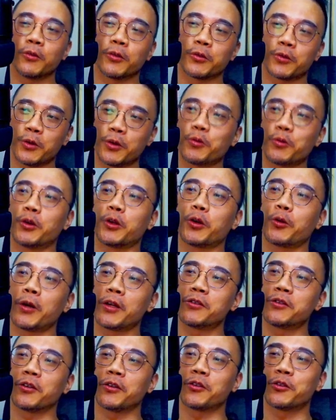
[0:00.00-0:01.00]
我觉得我的
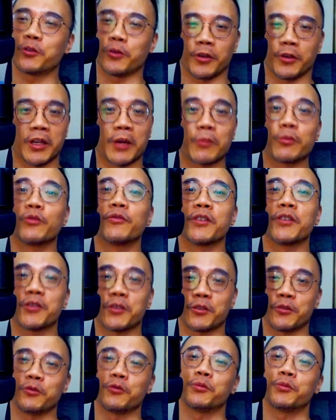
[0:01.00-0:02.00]
观众绝大部分
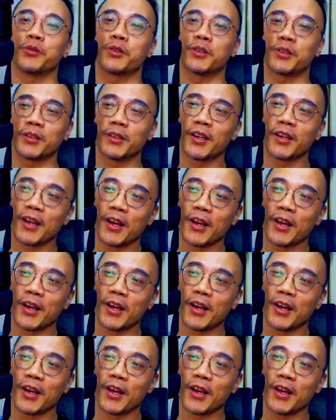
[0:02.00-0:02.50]
似乎不是，